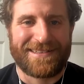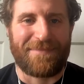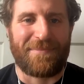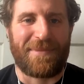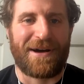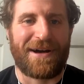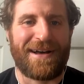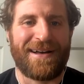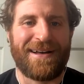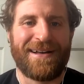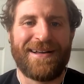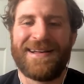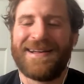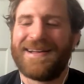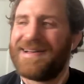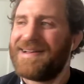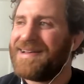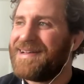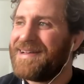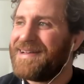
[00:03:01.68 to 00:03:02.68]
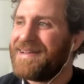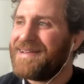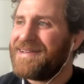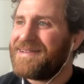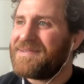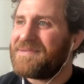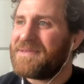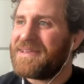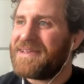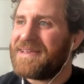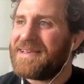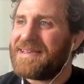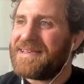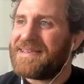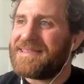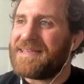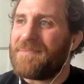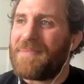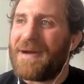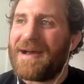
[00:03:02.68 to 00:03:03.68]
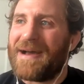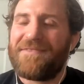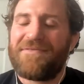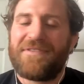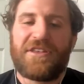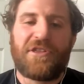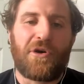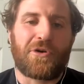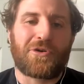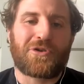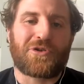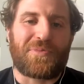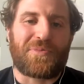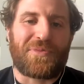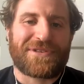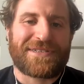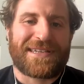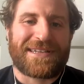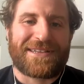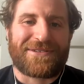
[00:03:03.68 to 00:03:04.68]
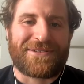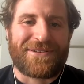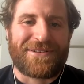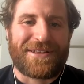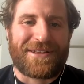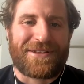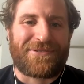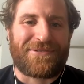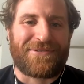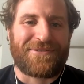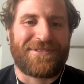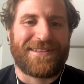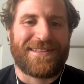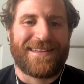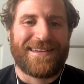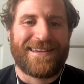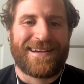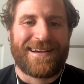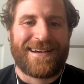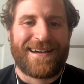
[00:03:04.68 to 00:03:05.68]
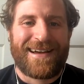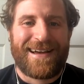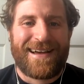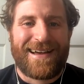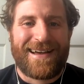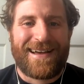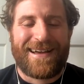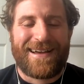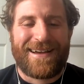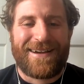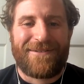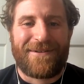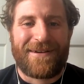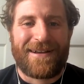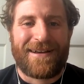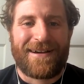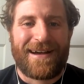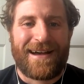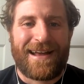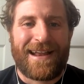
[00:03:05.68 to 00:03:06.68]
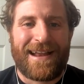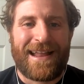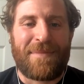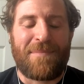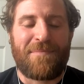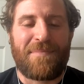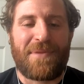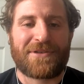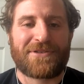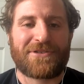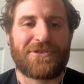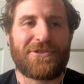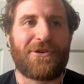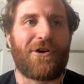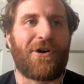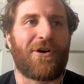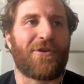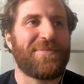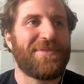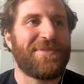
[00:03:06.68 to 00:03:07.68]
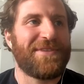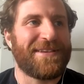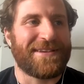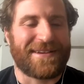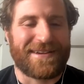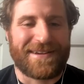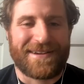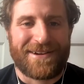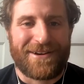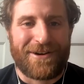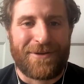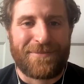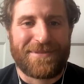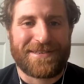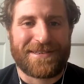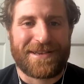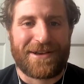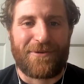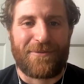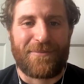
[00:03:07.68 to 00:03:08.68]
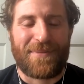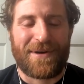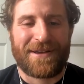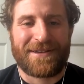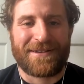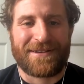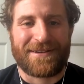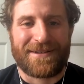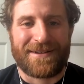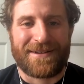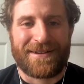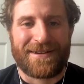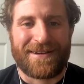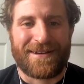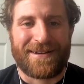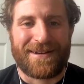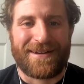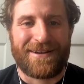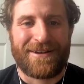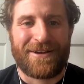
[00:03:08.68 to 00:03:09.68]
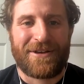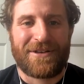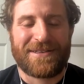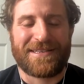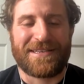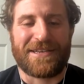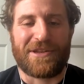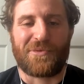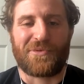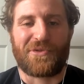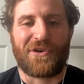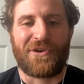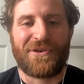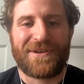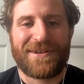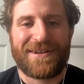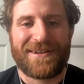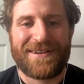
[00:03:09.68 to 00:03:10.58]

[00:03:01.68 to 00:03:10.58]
c'est pas, c'est pas évident, je pense, d'être d'être confiné, à, voilà, à la même personne, hormis, hormis sa compagne, si longtemps.